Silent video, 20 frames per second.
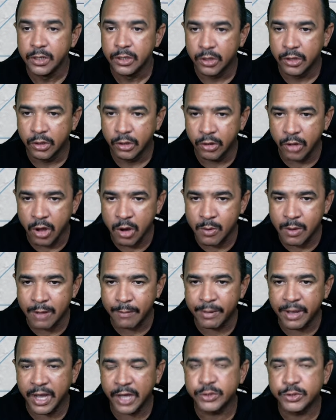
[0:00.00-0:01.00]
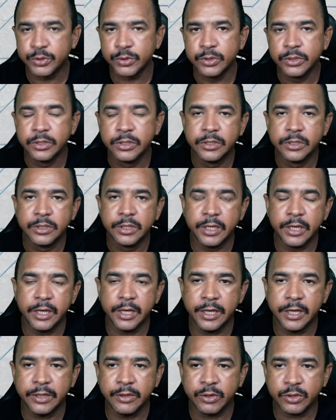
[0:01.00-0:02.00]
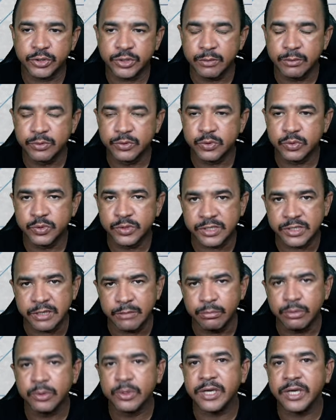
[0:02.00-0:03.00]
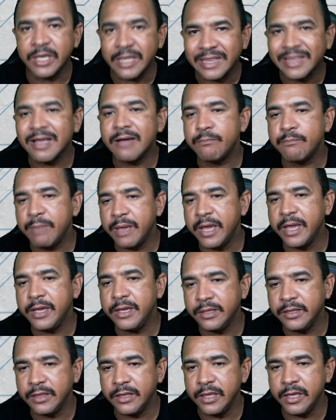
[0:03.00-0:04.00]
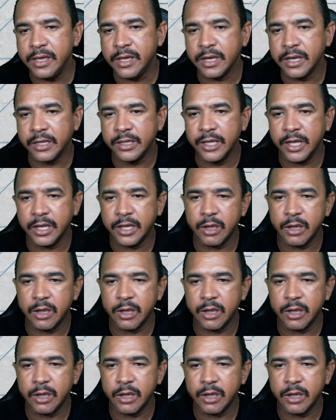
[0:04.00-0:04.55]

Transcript: Logo abaixo, é, nós temos um símbolo que também indica né,